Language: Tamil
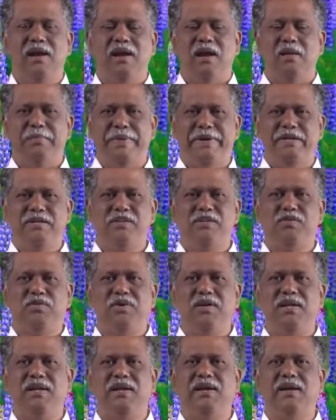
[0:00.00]
நான் பெற்றுக்
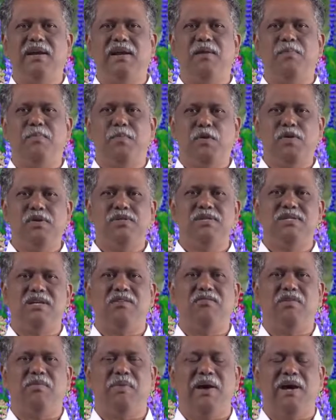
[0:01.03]
கொண்டிருக்கிற
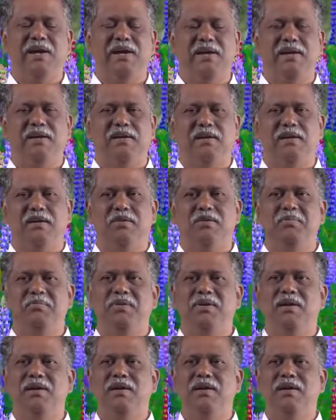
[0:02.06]
பொருட்செல்வமாக இருக்கட்டும்